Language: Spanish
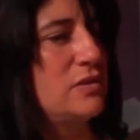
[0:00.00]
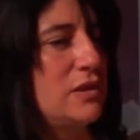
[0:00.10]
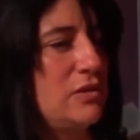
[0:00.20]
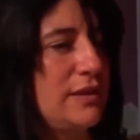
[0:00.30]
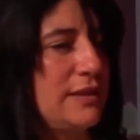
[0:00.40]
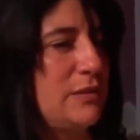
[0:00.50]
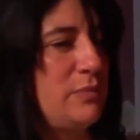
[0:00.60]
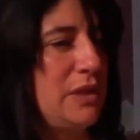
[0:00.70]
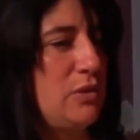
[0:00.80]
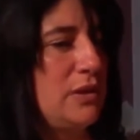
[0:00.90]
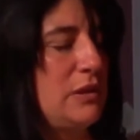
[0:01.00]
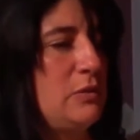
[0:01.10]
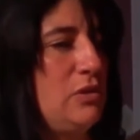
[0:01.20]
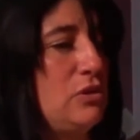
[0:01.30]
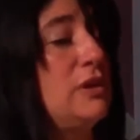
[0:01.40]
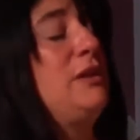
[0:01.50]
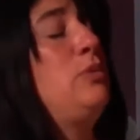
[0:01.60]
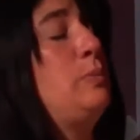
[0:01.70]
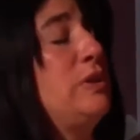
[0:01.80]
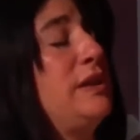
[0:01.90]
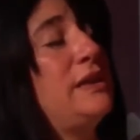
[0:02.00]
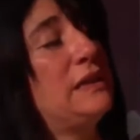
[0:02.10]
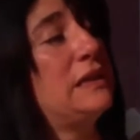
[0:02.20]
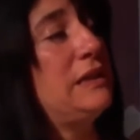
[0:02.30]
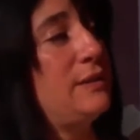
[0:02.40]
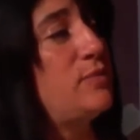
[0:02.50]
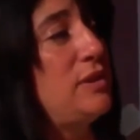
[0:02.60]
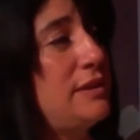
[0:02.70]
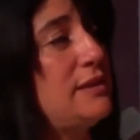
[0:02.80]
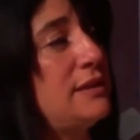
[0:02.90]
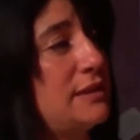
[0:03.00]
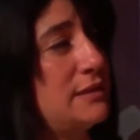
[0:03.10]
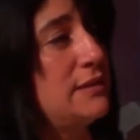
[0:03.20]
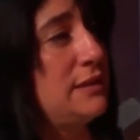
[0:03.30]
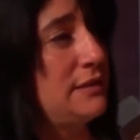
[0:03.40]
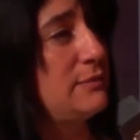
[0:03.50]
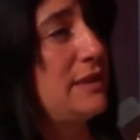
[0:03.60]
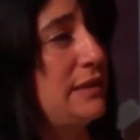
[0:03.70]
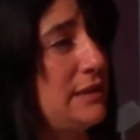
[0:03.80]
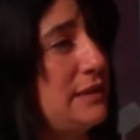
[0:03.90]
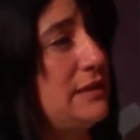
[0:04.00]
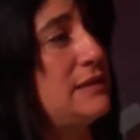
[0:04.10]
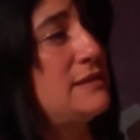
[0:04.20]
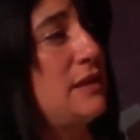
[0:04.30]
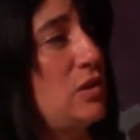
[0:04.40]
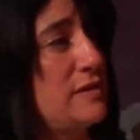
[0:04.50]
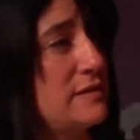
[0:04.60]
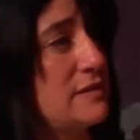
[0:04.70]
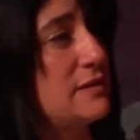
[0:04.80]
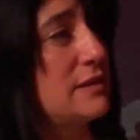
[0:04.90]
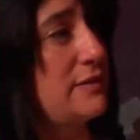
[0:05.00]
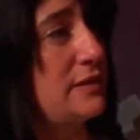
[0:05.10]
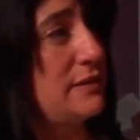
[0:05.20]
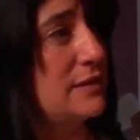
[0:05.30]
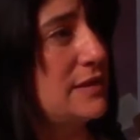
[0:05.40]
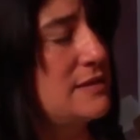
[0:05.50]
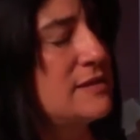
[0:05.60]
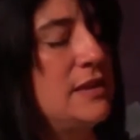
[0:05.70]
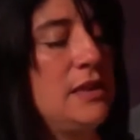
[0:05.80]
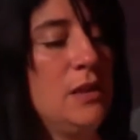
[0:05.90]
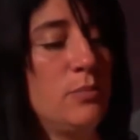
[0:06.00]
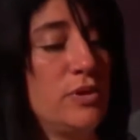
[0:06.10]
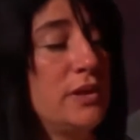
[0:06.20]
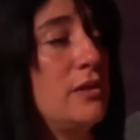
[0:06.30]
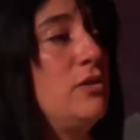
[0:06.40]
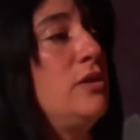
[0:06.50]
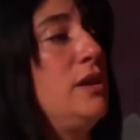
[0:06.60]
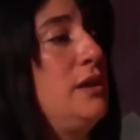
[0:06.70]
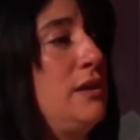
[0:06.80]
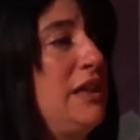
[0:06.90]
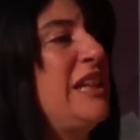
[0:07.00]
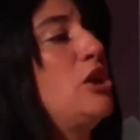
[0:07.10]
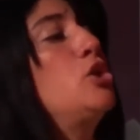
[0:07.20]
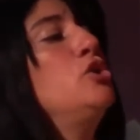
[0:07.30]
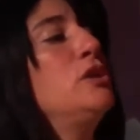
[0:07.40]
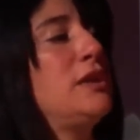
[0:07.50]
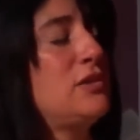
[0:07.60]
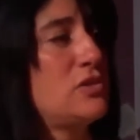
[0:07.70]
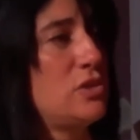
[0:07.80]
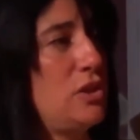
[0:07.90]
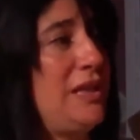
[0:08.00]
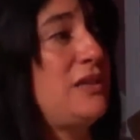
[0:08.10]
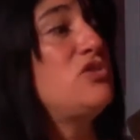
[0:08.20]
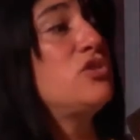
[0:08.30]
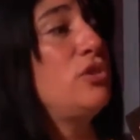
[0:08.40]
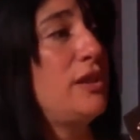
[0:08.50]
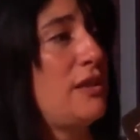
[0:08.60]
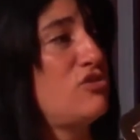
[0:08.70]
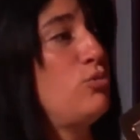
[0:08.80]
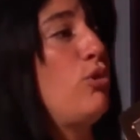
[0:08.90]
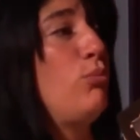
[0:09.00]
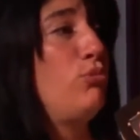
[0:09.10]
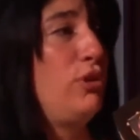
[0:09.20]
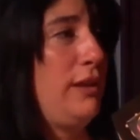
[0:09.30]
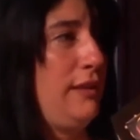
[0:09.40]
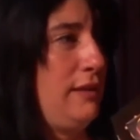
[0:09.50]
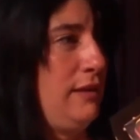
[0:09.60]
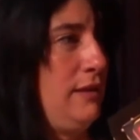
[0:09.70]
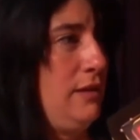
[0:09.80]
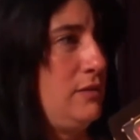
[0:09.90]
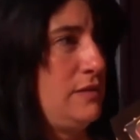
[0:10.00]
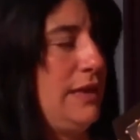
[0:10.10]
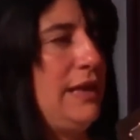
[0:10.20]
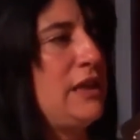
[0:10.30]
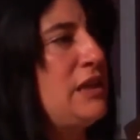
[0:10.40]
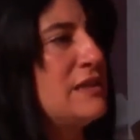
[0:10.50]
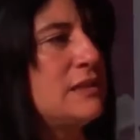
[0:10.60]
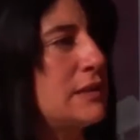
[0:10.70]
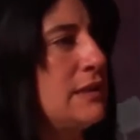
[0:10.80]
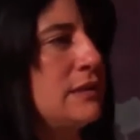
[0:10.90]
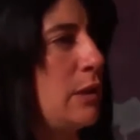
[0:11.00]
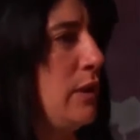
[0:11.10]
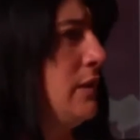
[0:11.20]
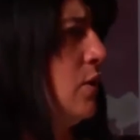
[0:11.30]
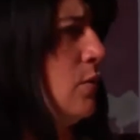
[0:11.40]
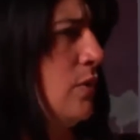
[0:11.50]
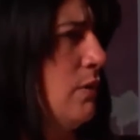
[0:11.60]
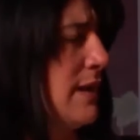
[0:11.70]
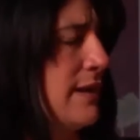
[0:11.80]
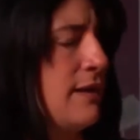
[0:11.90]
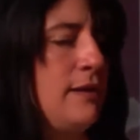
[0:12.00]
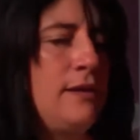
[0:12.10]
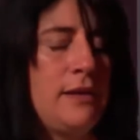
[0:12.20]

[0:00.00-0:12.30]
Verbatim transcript: creo que lo que ha cambiado es que logramos poner en agenda política el tema de la niñez y adolescencia travesti trans, ponerlo en el contexto de la historia de su comunidad. O sea, las niñeces trans travestis como Luana